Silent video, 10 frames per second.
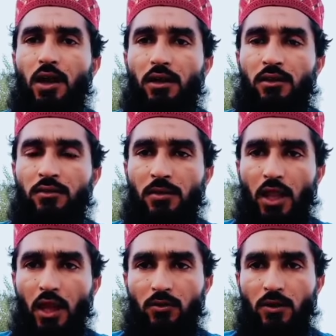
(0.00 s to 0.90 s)
आजमाया
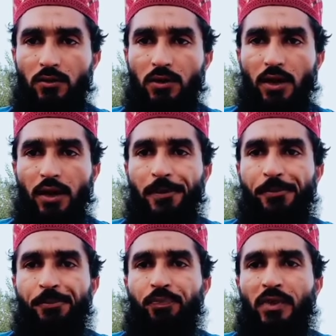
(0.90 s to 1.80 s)
हुआ होता है
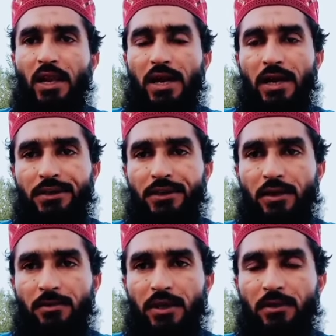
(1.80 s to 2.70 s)
आज का
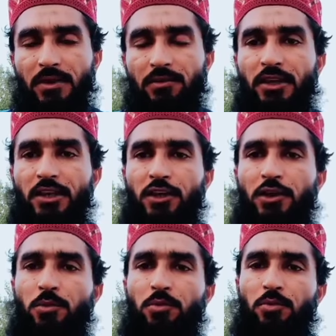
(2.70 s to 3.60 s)
हमारा अमल भी
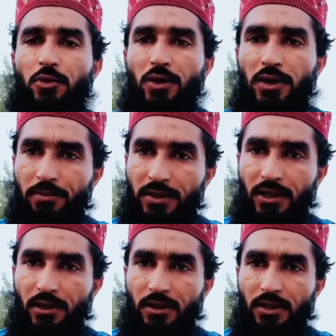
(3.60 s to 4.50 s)
मोहब्बत का
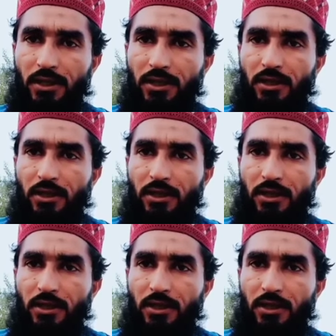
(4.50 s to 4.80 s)
अमल है